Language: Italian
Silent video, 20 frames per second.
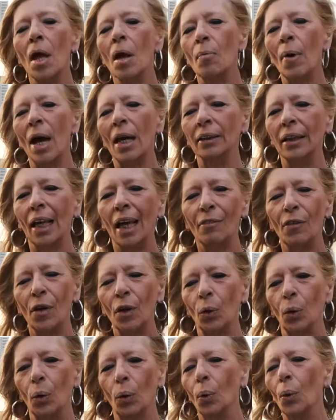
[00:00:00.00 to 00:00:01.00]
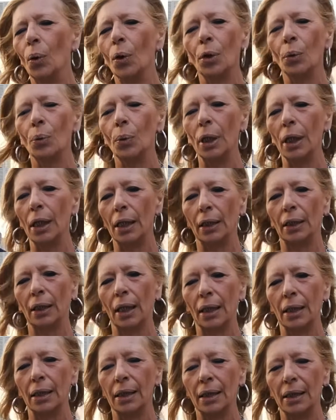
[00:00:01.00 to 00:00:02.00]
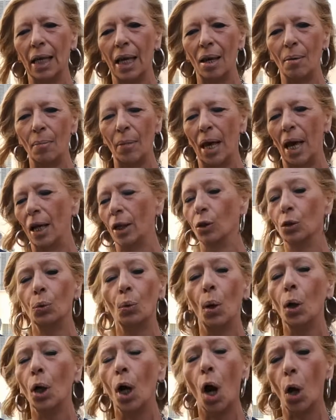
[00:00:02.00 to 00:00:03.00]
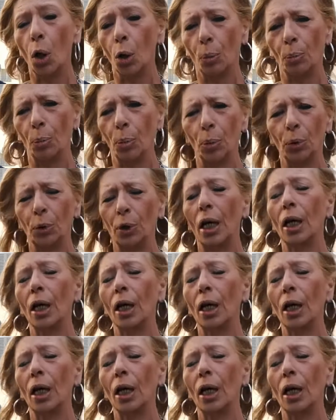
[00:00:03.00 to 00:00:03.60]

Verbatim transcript: ma andavano riunite insieme al suo corpus,